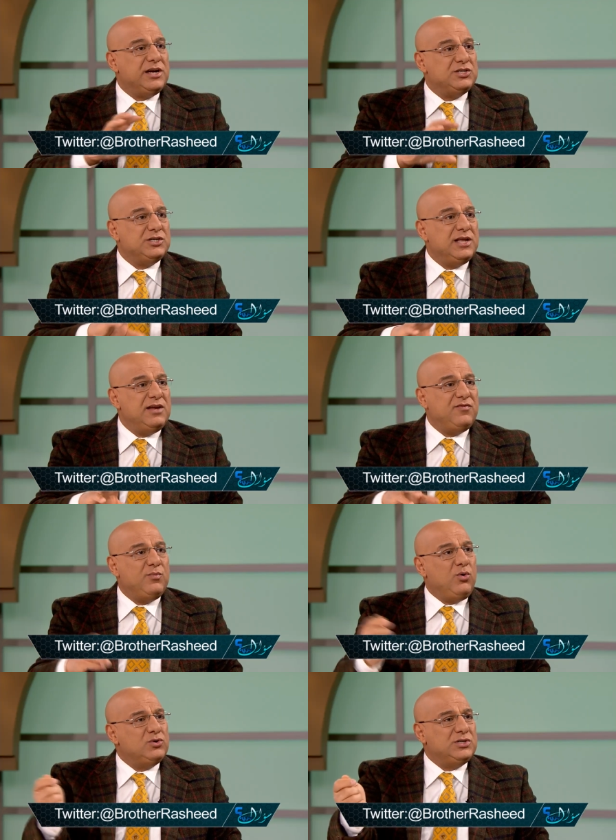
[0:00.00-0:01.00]
ل 20 ألف
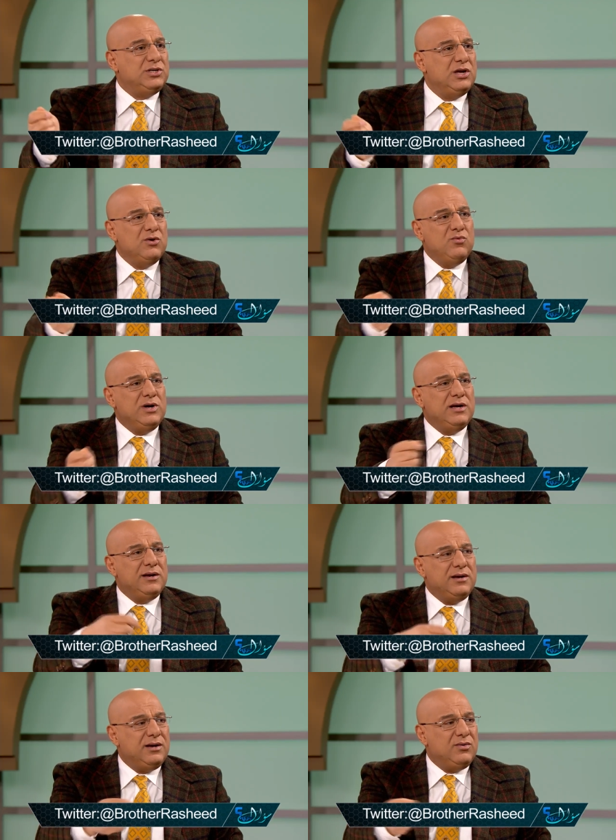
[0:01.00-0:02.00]
بعصي
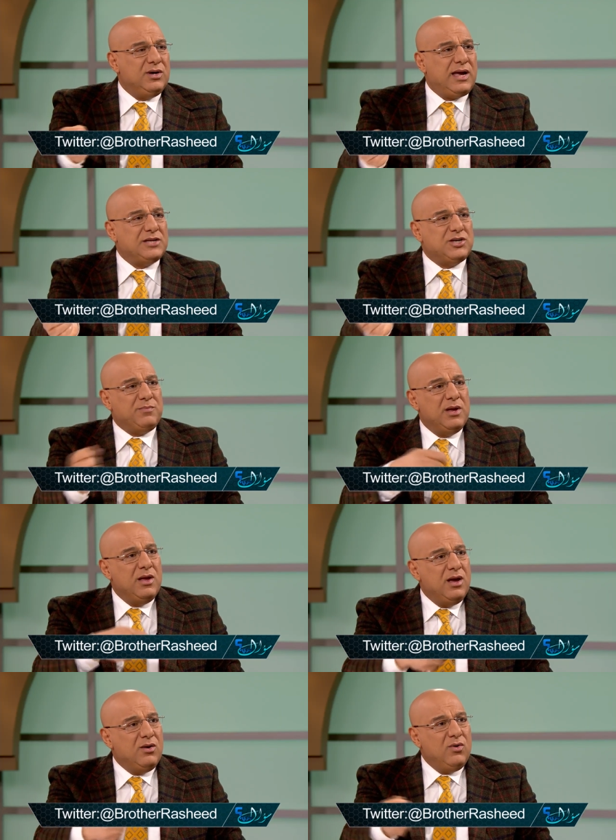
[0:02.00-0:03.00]
وخشب ما عندهمش
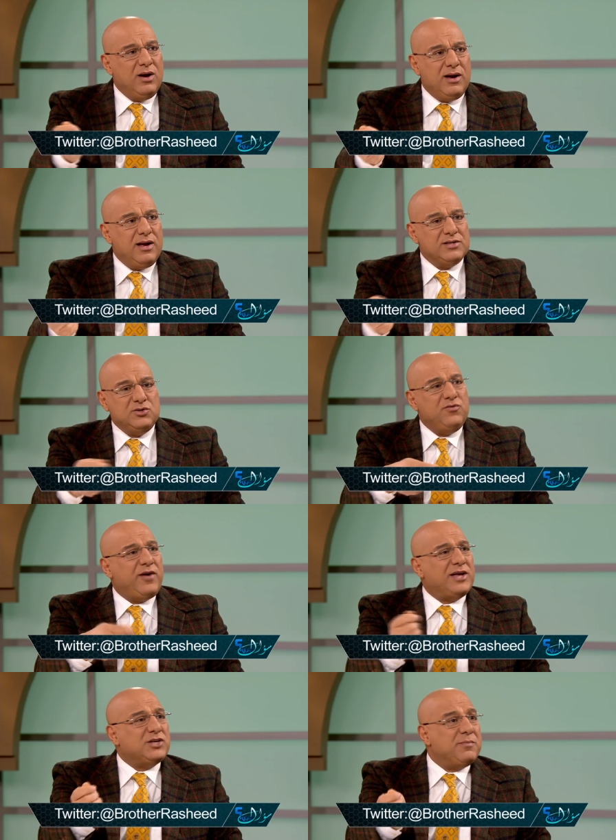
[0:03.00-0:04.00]
أسلحة
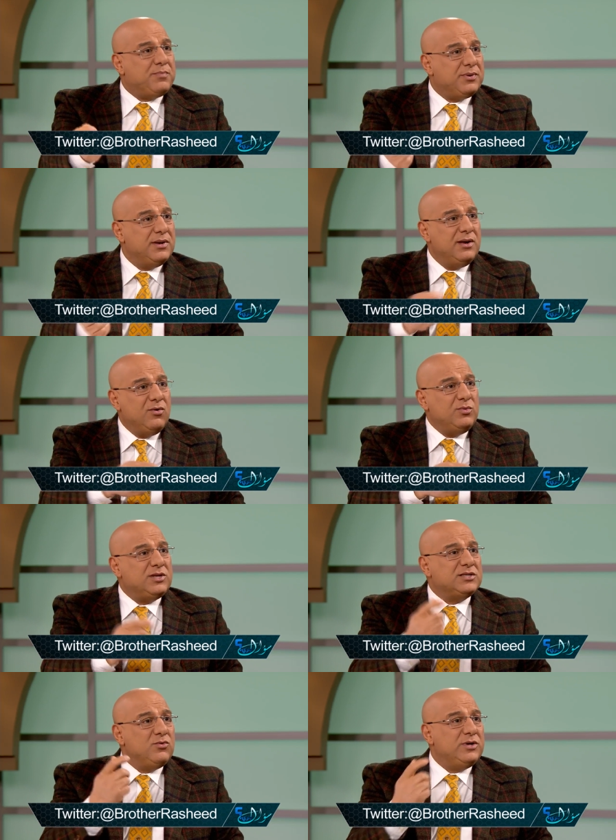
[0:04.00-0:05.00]
وسيوف خشب
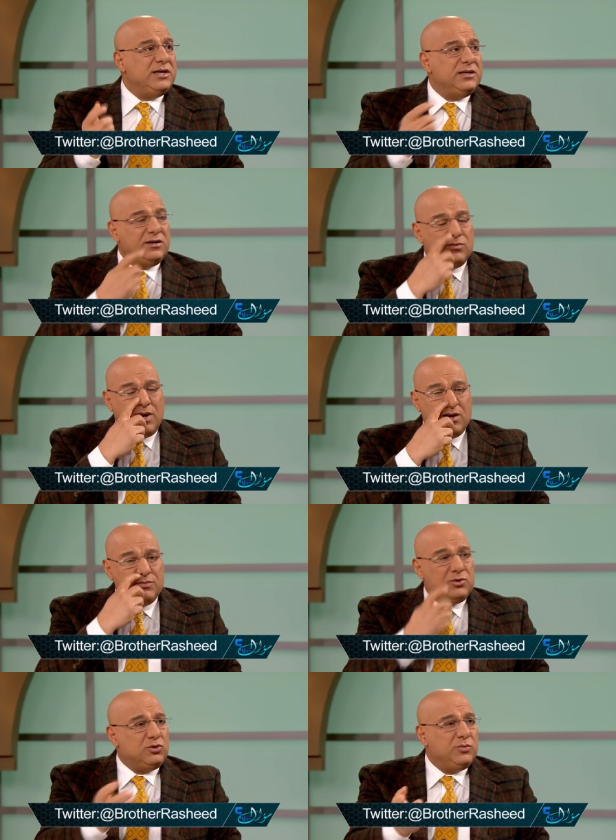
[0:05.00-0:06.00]
ومتصورين آه،
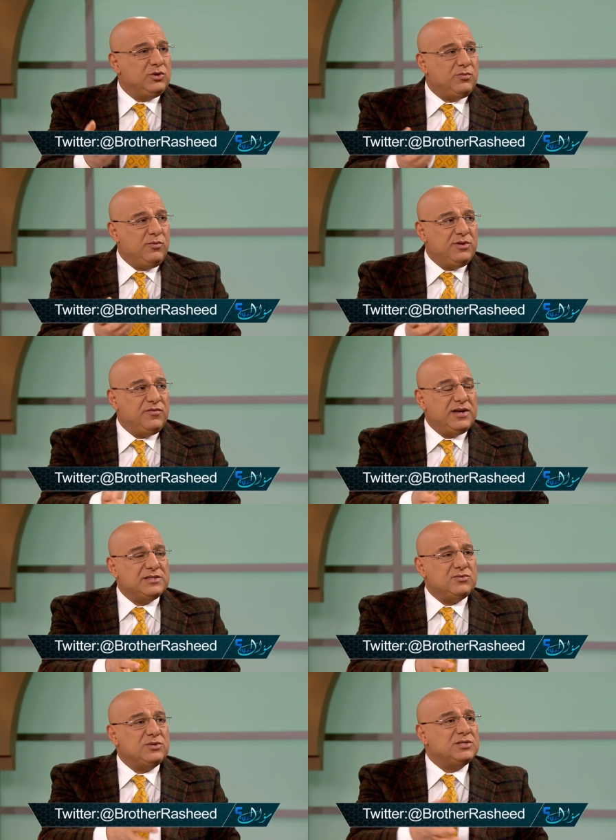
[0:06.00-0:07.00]
ومعاهم 300 400
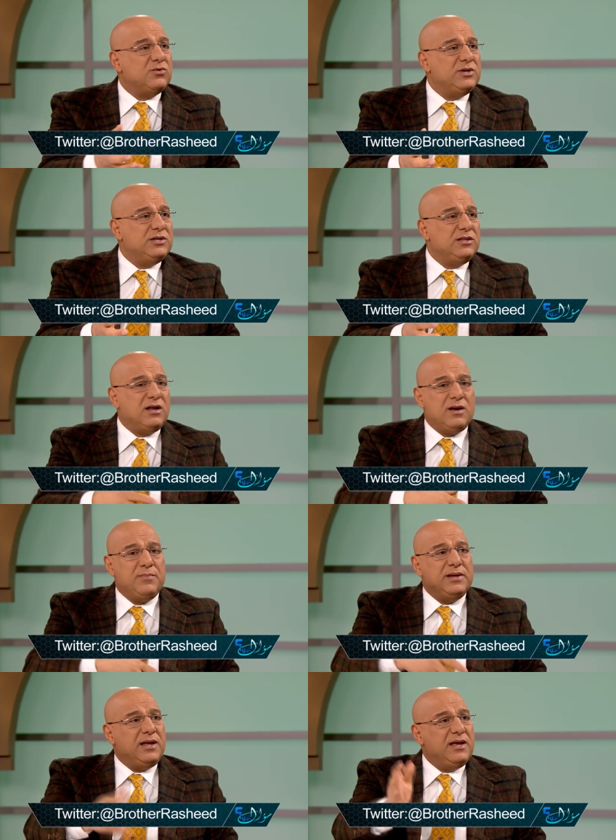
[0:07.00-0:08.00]
فارس وتصورين ان
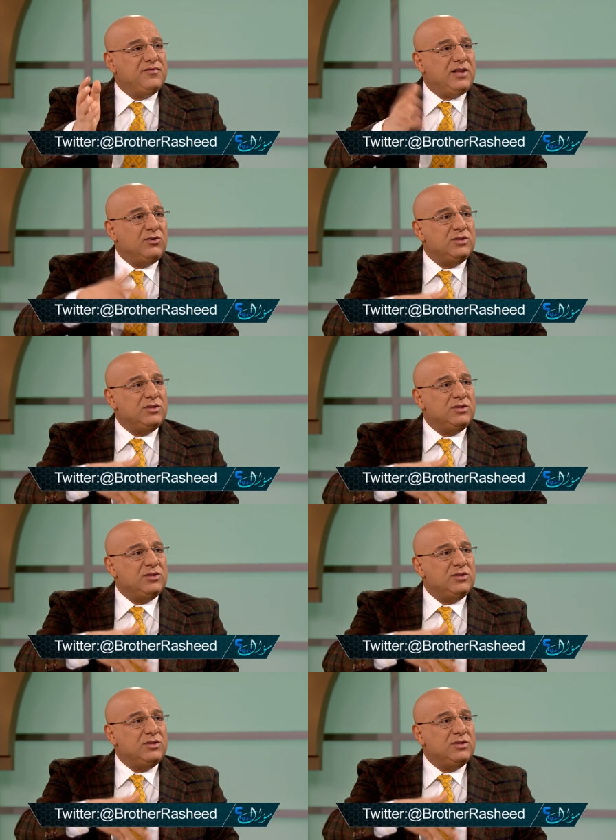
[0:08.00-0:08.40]
ربنا هيفتح